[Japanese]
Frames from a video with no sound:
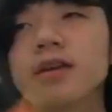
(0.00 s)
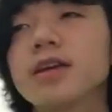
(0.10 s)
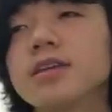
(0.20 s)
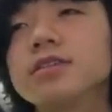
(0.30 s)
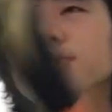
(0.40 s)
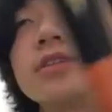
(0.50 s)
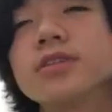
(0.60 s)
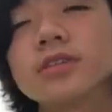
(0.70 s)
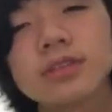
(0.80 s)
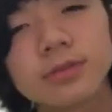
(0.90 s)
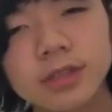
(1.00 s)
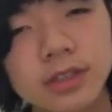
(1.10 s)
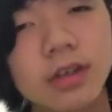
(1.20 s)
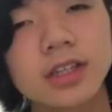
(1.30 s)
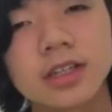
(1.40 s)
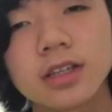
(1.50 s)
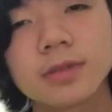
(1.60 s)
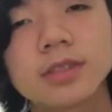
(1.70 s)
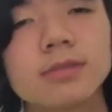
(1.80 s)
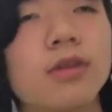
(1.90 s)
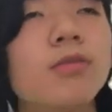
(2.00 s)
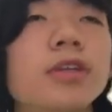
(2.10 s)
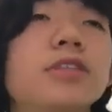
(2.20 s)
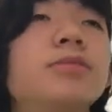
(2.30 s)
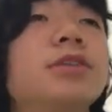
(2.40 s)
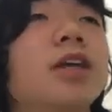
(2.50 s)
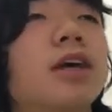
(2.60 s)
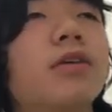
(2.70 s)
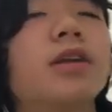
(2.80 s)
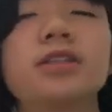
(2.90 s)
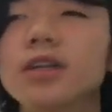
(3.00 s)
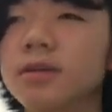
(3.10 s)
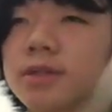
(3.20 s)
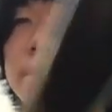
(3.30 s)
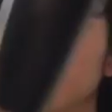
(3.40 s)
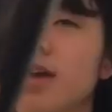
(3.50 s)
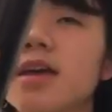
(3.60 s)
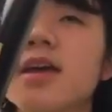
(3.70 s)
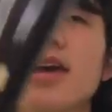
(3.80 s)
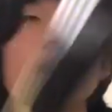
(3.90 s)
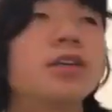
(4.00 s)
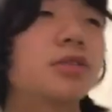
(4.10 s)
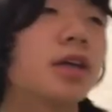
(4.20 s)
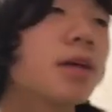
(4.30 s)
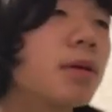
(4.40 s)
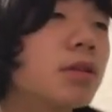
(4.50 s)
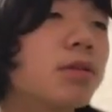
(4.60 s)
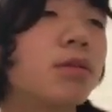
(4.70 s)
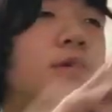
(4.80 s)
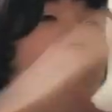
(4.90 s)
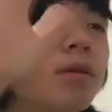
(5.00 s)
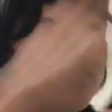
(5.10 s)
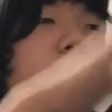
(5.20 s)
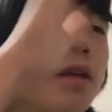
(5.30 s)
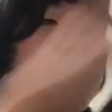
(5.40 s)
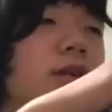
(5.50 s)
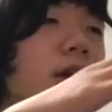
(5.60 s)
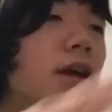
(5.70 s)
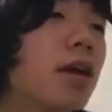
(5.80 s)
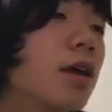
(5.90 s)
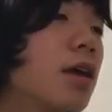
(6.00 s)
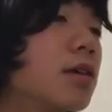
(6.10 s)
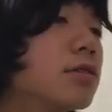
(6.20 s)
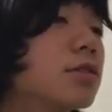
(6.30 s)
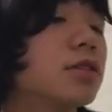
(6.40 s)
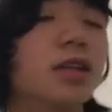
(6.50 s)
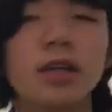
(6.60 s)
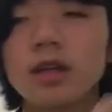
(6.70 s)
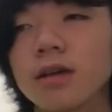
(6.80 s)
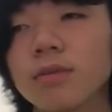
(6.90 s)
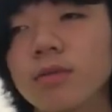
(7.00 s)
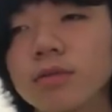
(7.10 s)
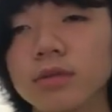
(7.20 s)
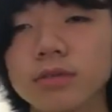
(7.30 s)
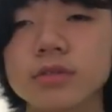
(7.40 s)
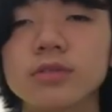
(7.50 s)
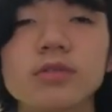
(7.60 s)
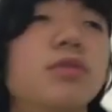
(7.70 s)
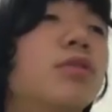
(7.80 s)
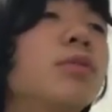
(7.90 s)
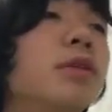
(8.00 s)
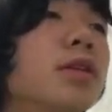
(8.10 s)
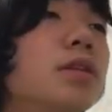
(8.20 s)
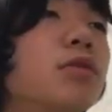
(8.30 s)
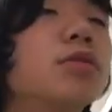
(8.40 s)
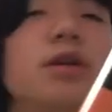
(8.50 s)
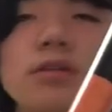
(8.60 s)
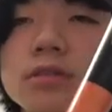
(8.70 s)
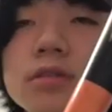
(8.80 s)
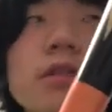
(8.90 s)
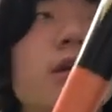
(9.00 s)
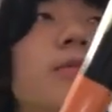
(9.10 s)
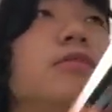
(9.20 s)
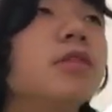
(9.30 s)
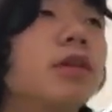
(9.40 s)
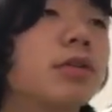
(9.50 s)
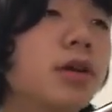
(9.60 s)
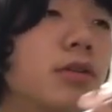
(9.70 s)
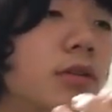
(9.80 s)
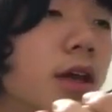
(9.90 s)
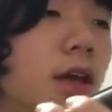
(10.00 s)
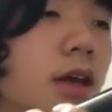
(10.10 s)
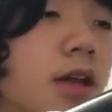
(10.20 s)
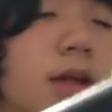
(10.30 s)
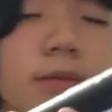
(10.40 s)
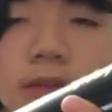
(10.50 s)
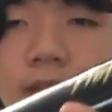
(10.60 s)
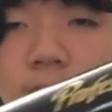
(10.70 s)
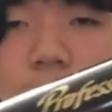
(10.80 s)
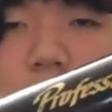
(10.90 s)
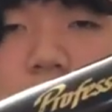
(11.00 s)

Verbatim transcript: 素振り、素振りとかで使ってます。まあ、主に素振りでこれは使ってますね。一応竹バットなので、普通にボールを打つこともおそらく、てかまあ打ってる後あるので、多分できると思いま